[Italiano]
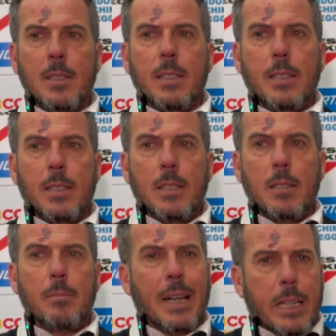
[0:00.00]
Eh,
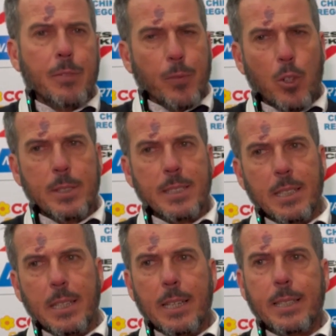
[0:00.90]
magari
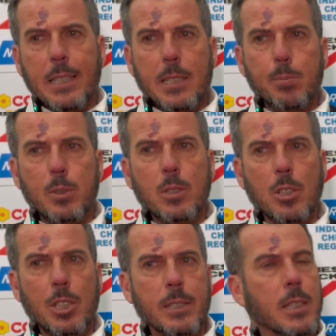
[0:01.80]
forse anche l'espulsione
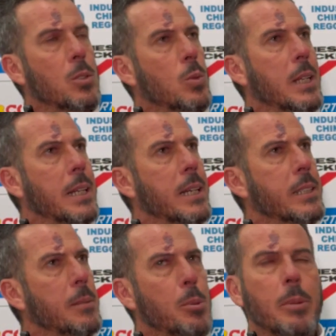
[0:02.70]
ci ha dato quella carica
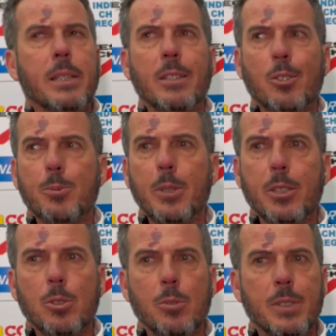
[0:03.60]
in più, perché nello
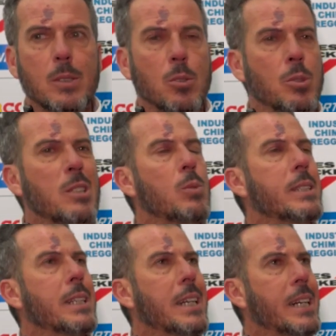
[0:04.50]
spogliatoio ho visto una
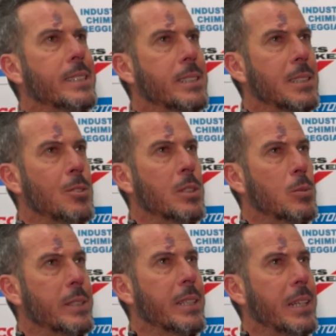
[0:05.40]
squadra carica, una
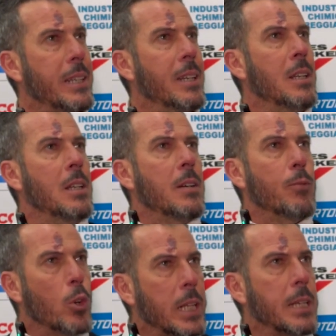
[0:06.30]
squadra che
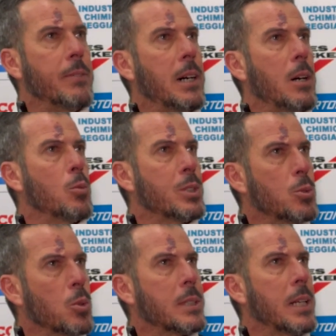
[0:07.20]
voleva un
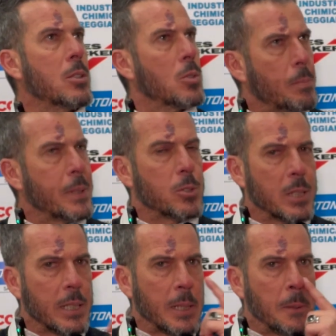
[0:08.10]
risultato e penso
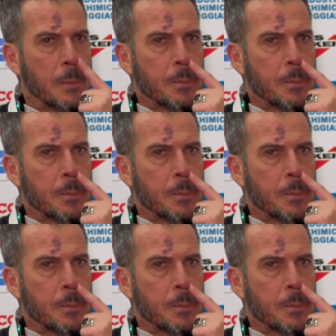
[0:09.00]
che